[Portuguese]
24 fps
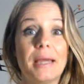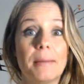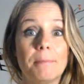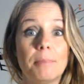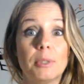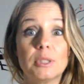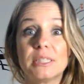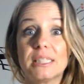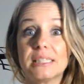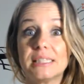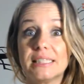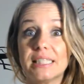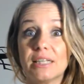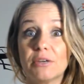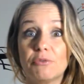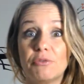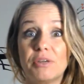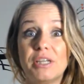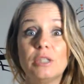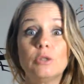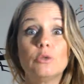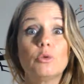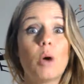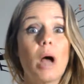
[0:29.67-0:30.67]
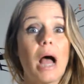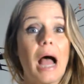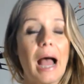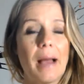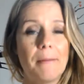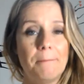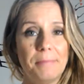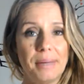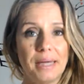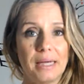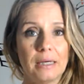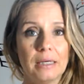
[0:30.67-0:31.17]
possa ser feito a
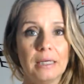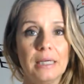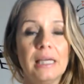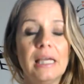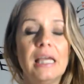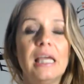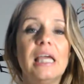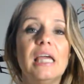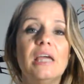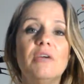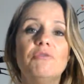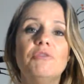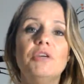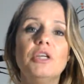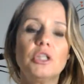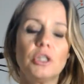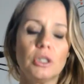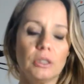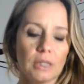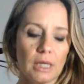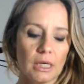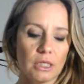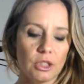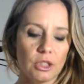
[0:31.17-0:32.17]
pé. Evite andar